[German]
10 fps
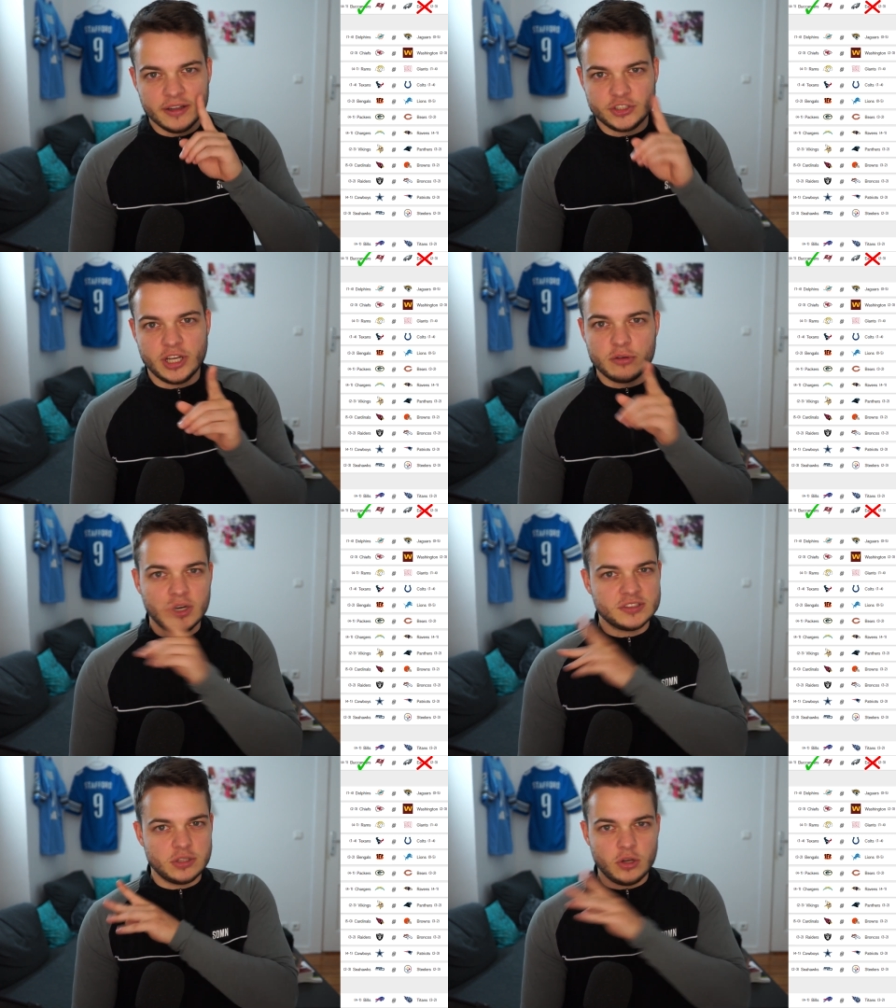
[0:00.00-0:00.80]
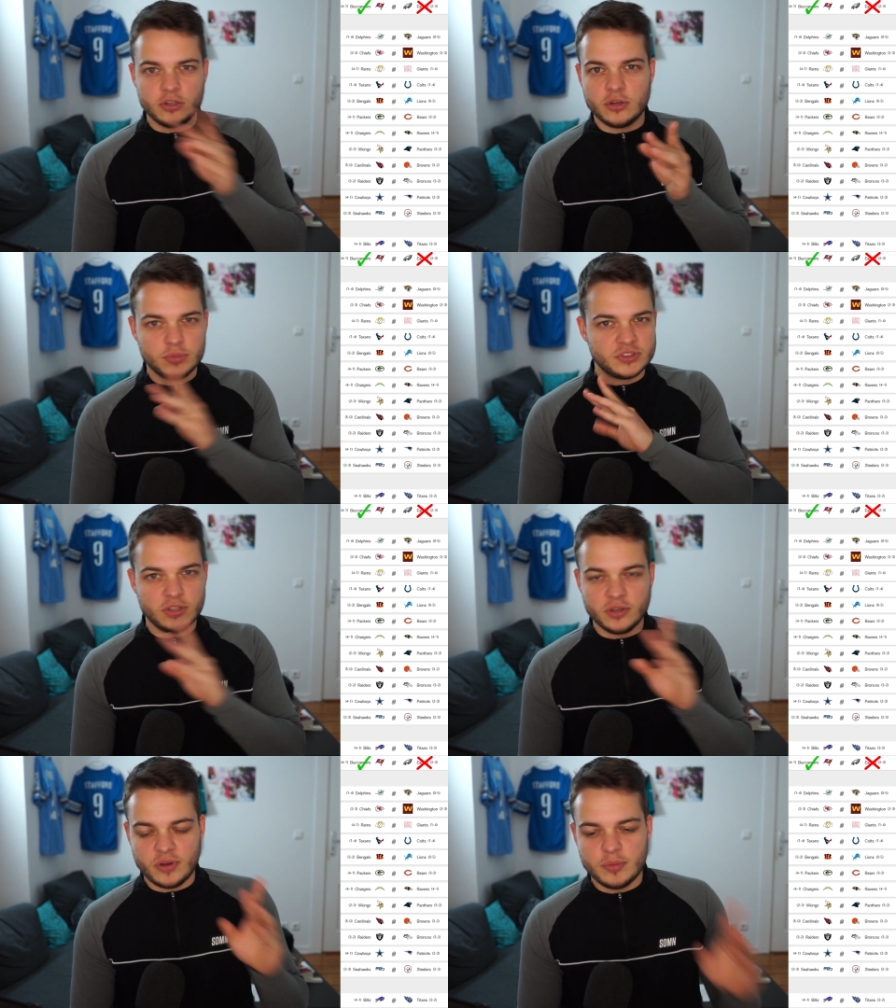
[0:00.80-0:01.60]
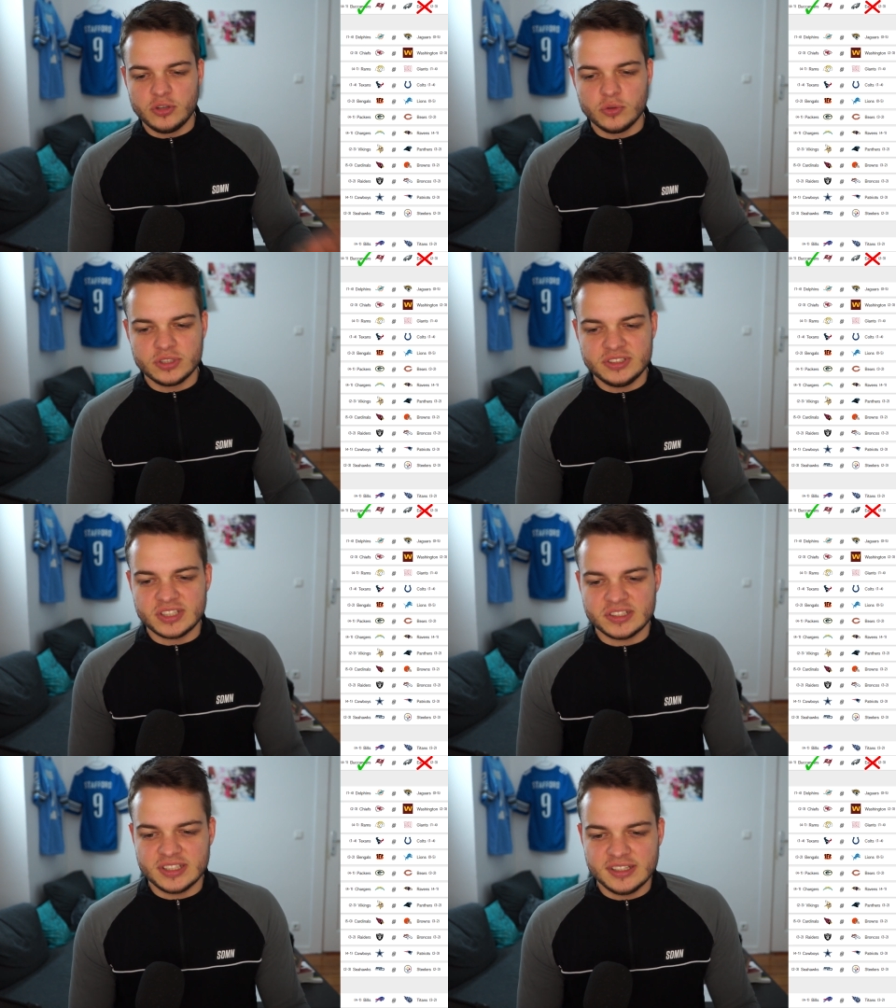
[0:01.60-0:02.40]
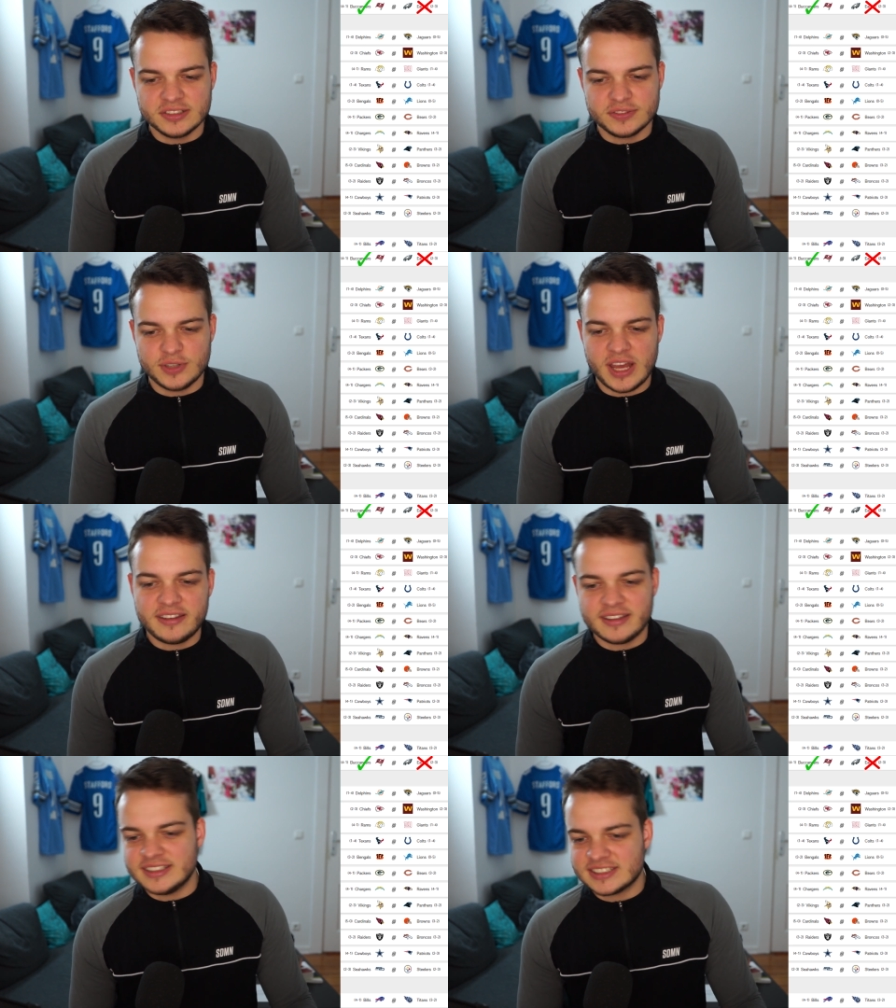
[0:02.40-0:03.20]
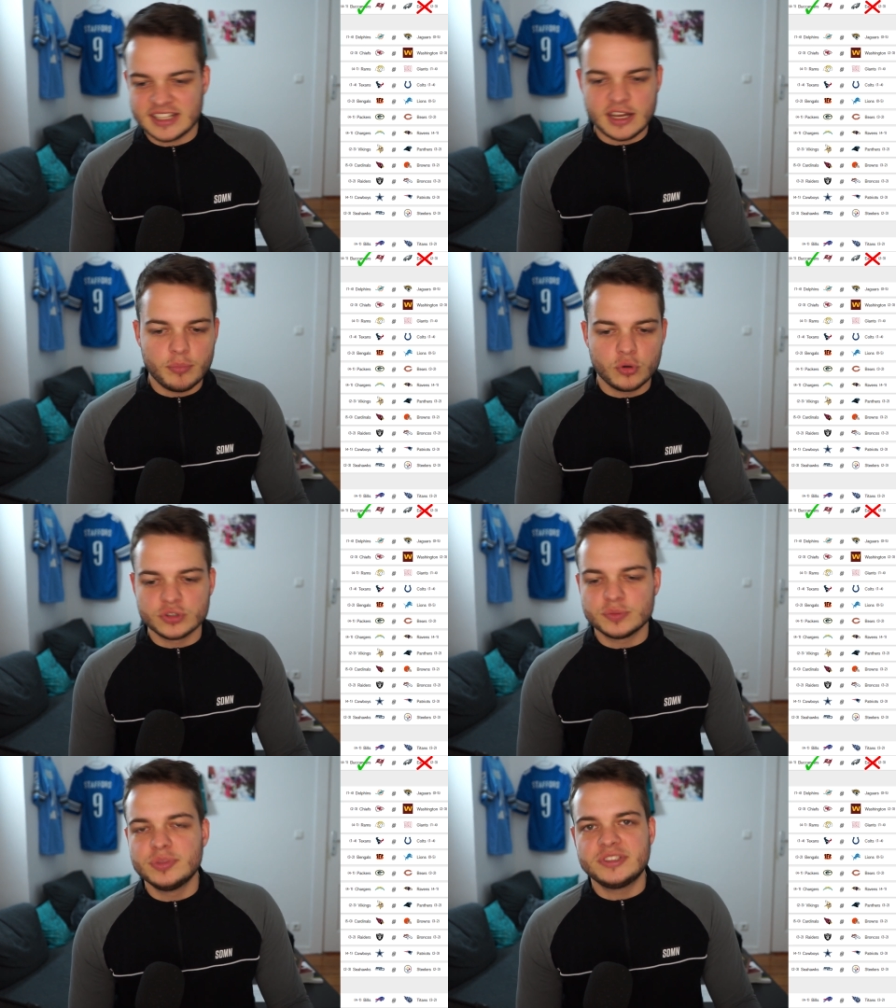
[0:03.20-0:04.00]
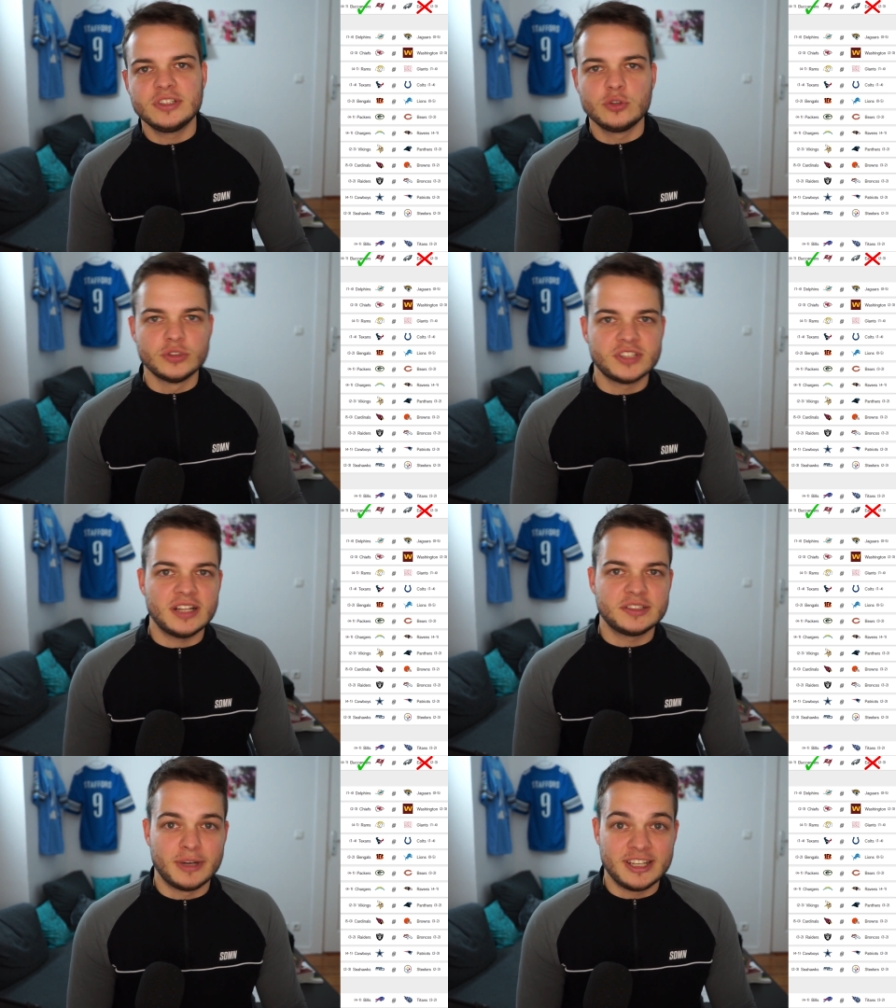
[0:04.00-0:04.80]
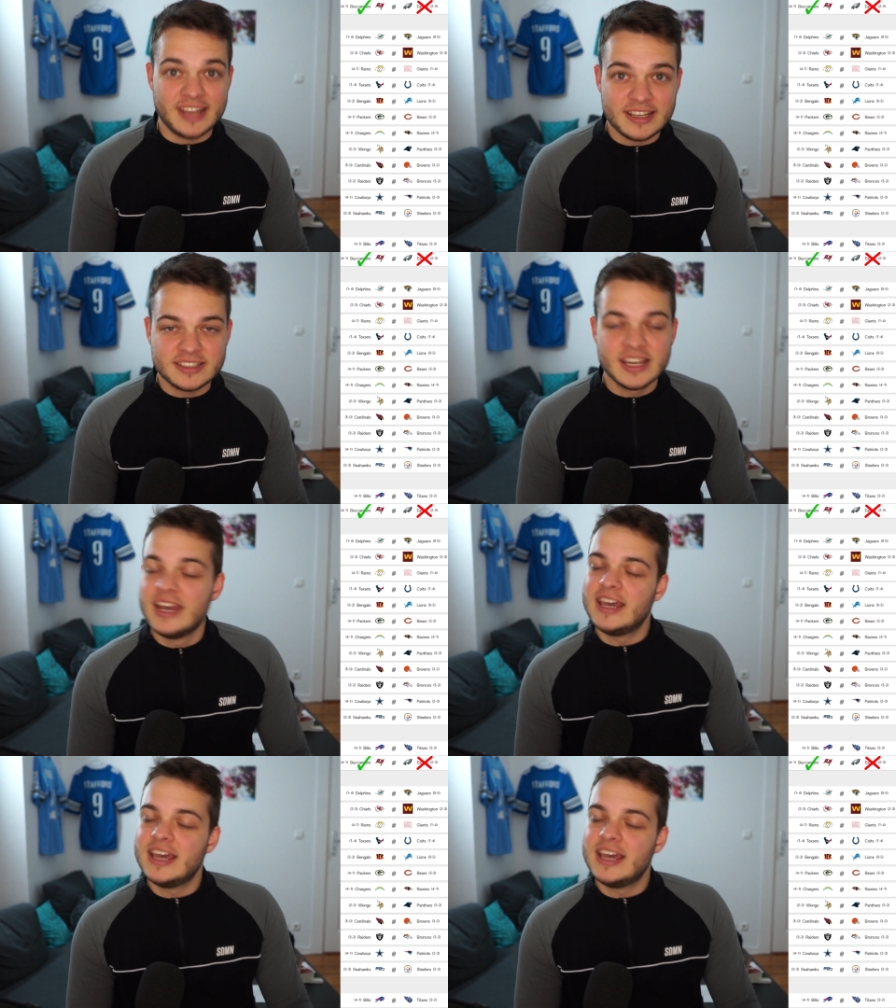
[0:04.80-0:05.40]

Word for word: Jaguars, London, besondere Verbindung, dies, das, jenes. Vielleicht ist da der Bonus ein bisschen größer, als man denkt.